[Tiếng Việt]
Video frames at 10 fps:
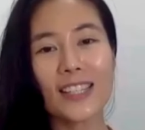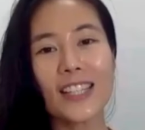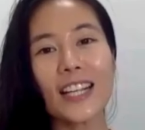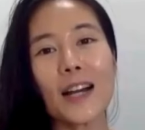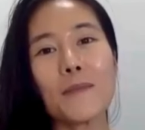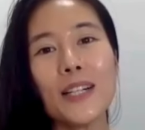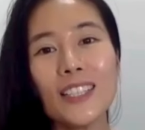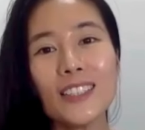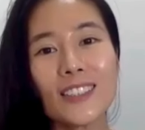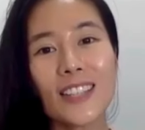Xin cảm
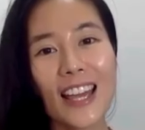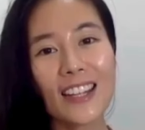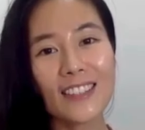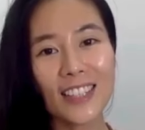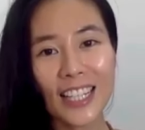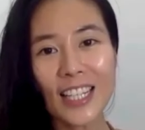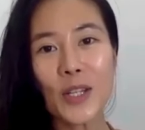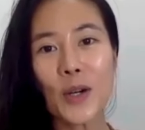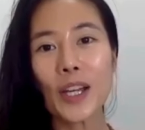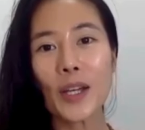ơn
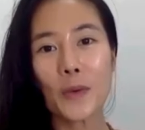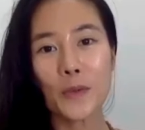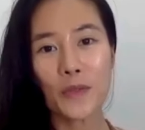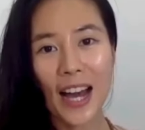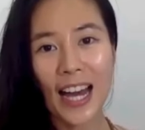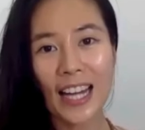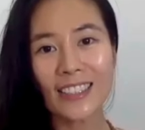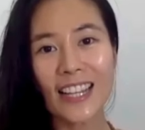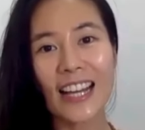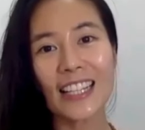Henry Yogi Hùng
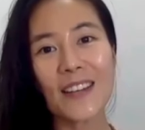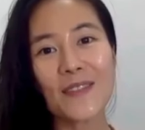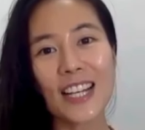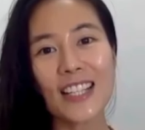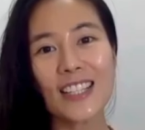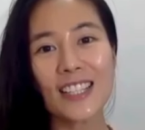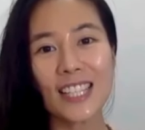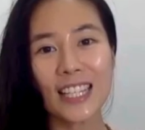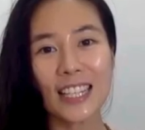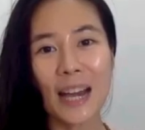Phan đã tham gia chương
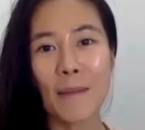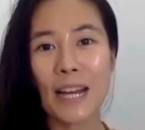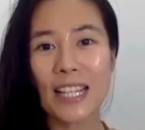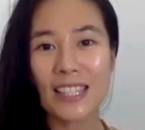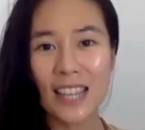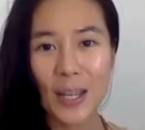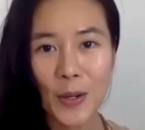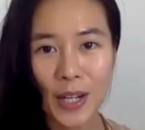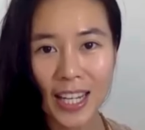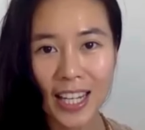trình Namaste
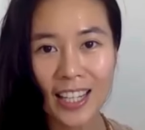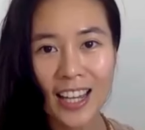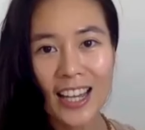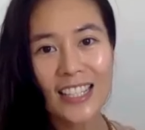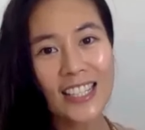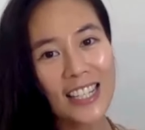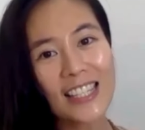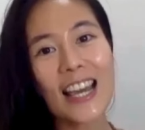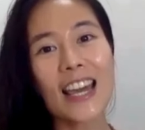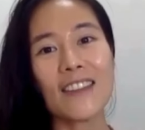Yogi chia
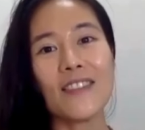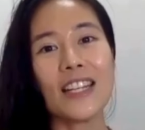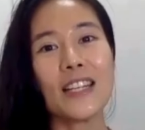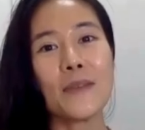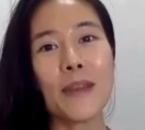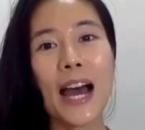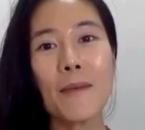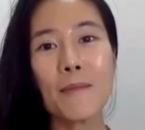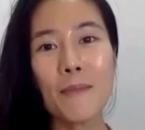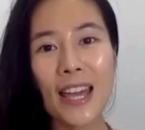sẻ về niềm
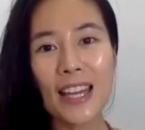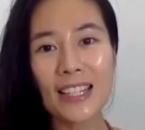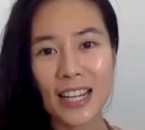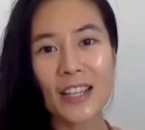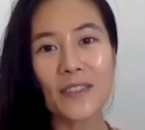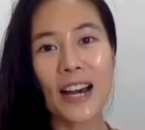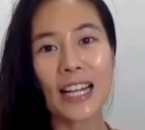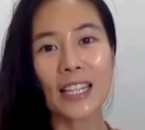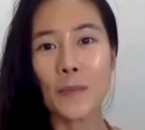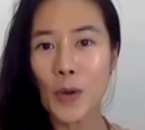đam mê dạy
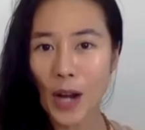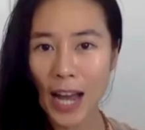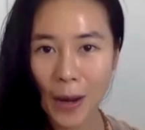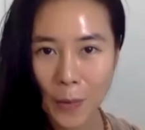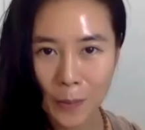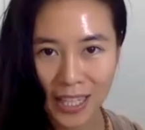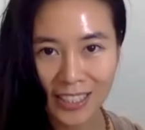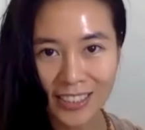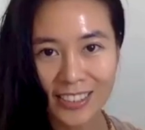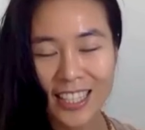và tập yoga của mình.